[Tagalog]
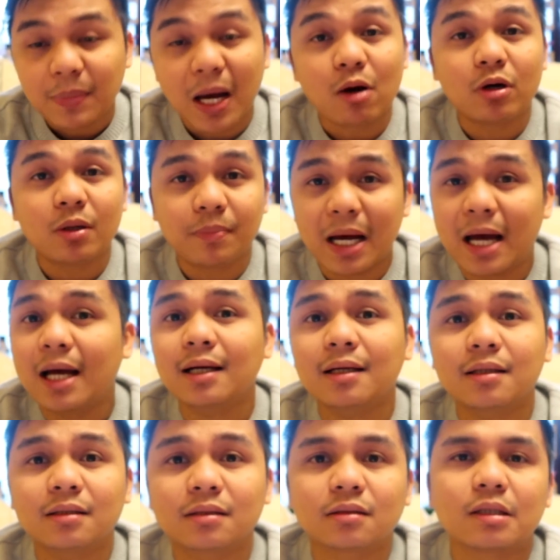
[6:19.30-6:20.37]
power
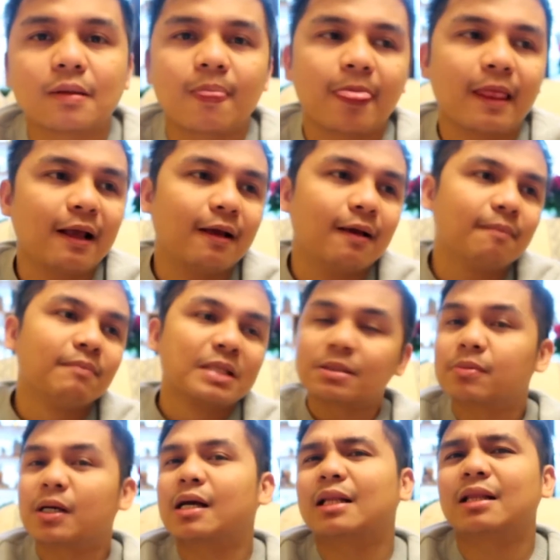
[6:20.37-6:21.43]
bank.
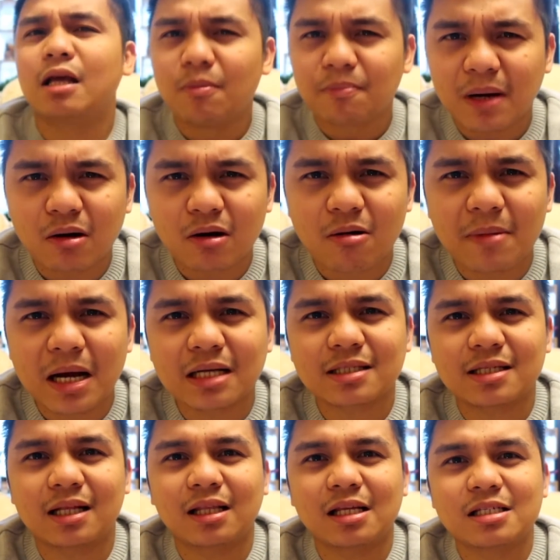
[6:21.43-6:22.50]
Mas maganda yung power
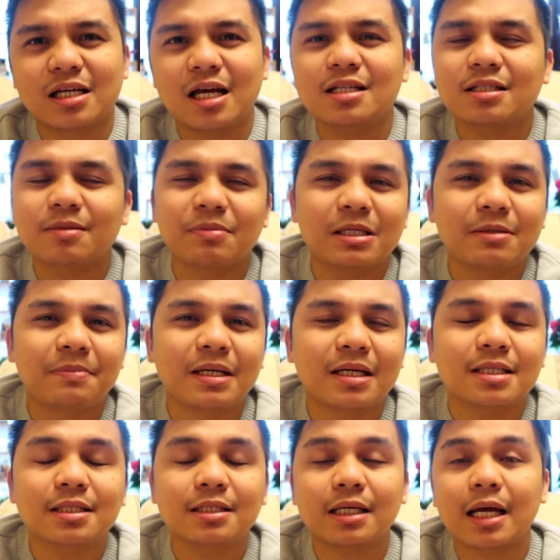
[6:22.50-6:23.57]
banks natin dyan sa
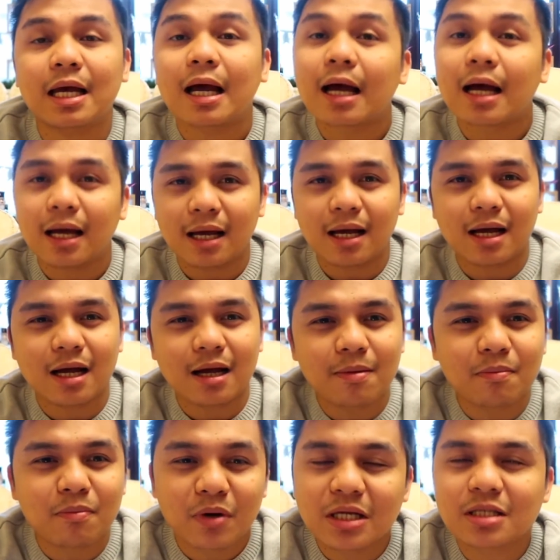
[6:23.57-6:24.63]
Pilipinas. Kaya
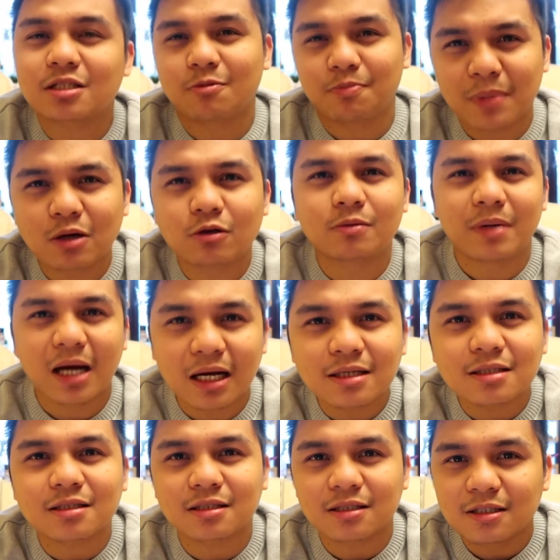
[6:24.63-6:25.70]
um, bring some power
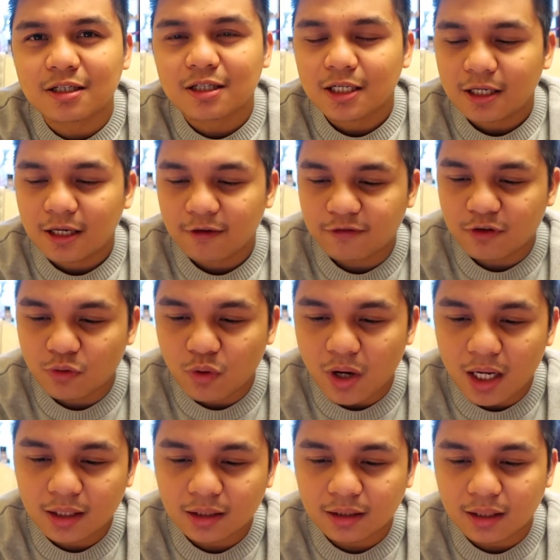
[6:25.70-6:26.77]
banks if you
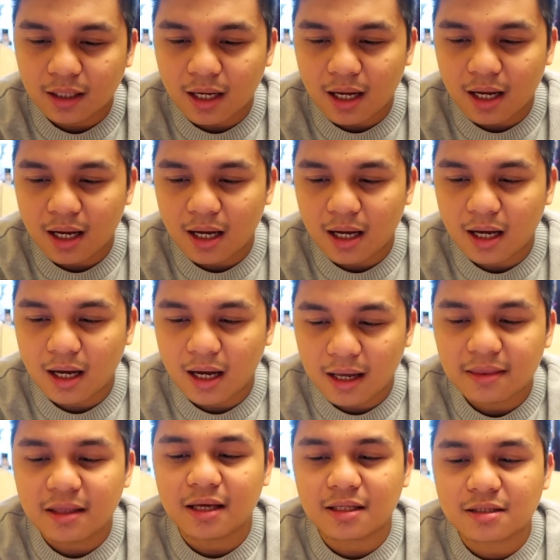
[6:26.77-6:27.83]
want uh,
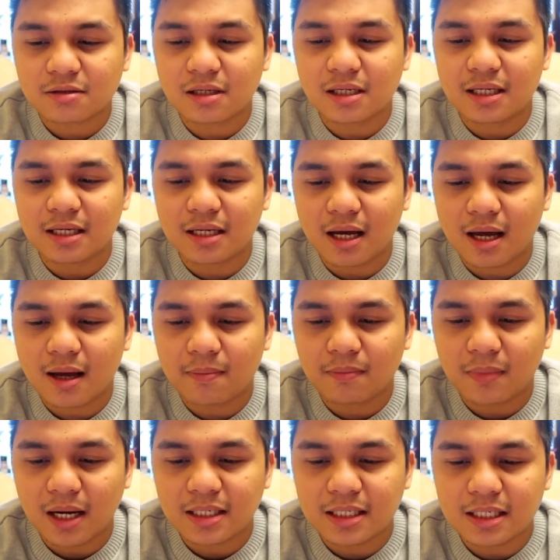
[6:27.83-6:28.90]
I think it's really
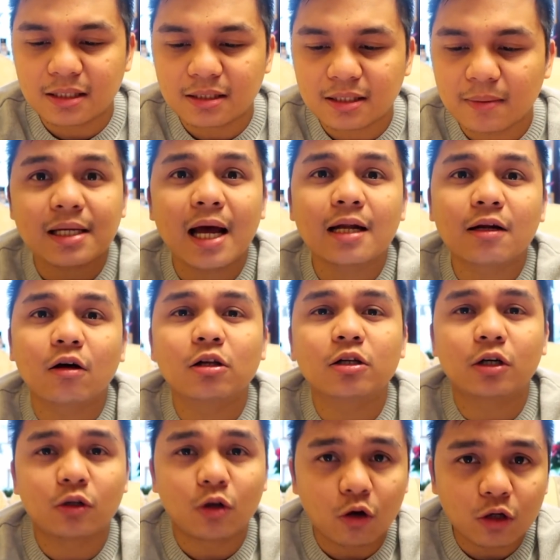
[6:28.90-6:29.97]
um, a need. Scan all
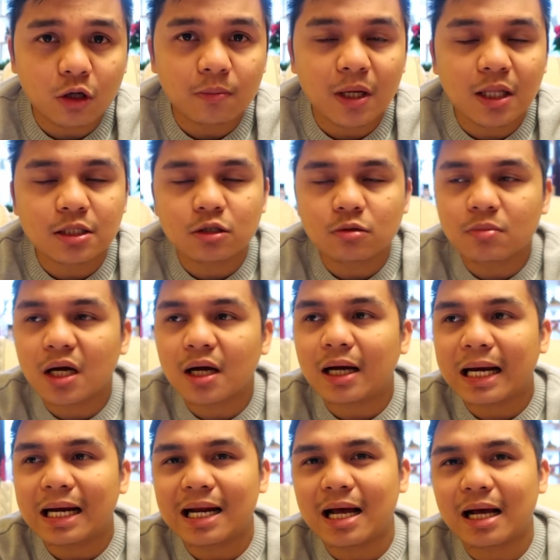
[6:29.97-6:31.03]
your documents. Yung
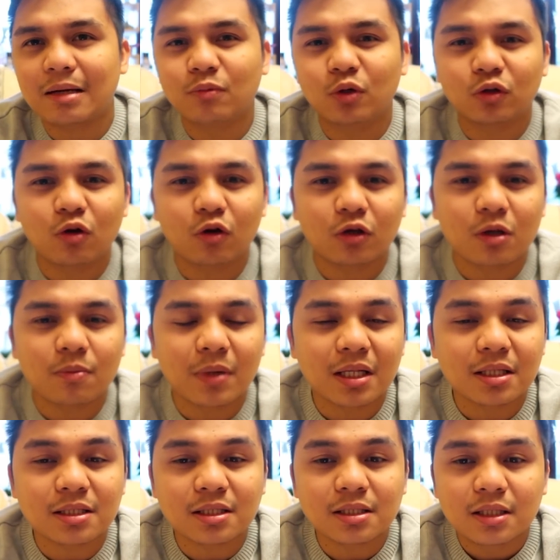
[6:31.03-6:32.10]
mga kailangan mong
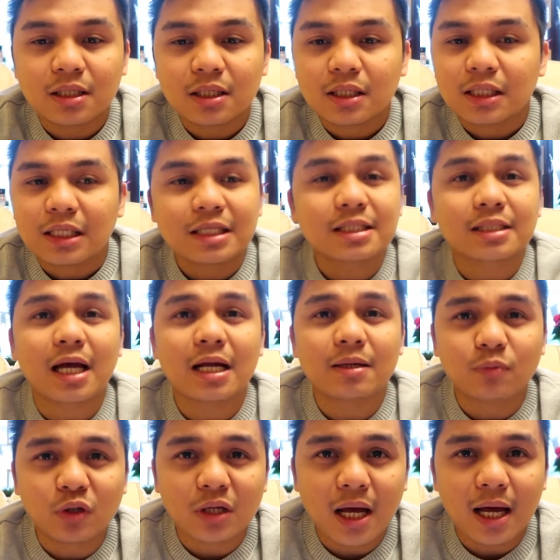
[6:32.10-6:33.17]
documents, scan
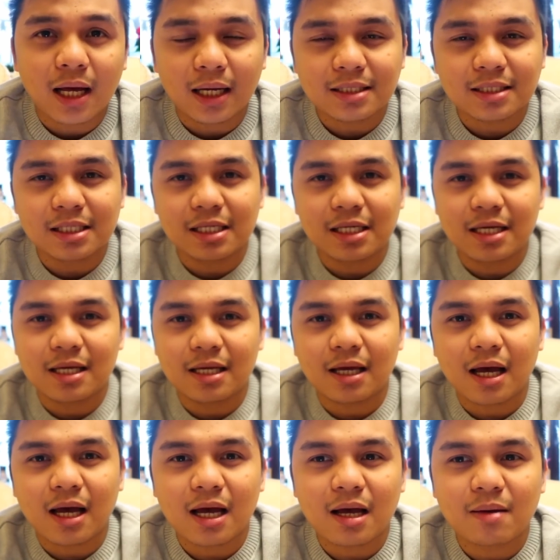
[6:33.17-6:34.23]
mo na kasi
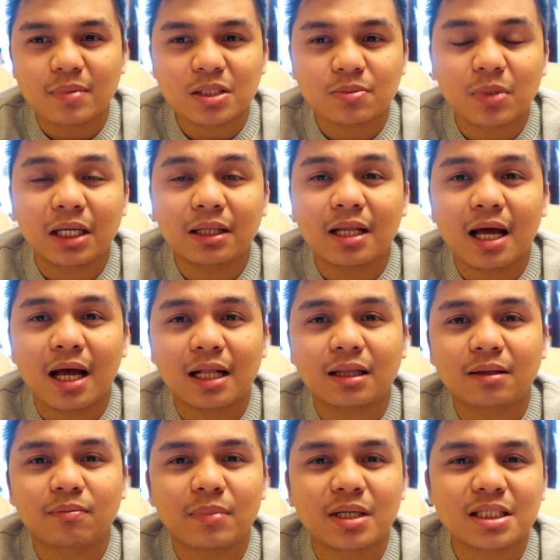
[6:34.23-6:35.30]
uh, mas maganda at
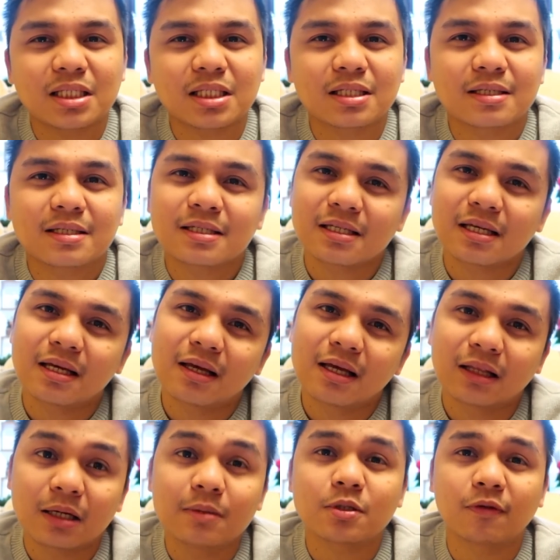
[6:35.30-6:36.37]
mas,
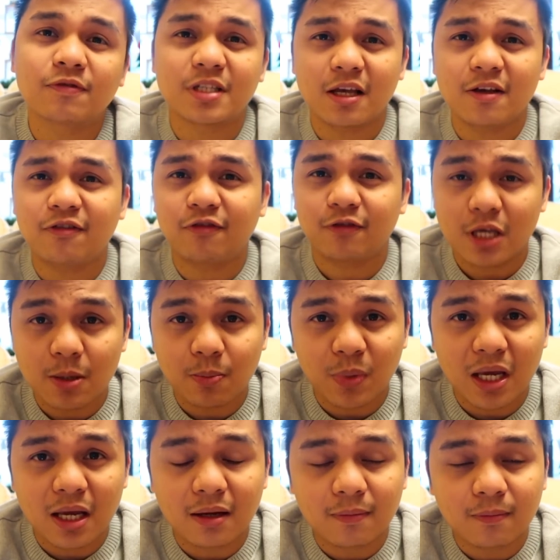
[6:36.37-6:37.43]
in terms of
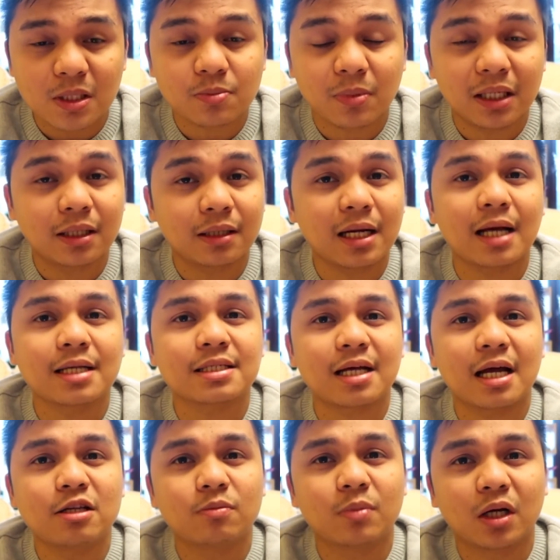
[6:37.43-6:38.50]
safekeeping, mas magandang
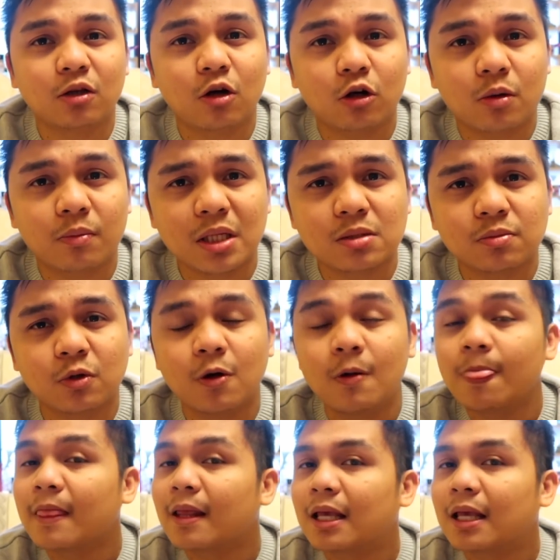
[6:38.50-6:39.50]
nakascan yung mga documents mo.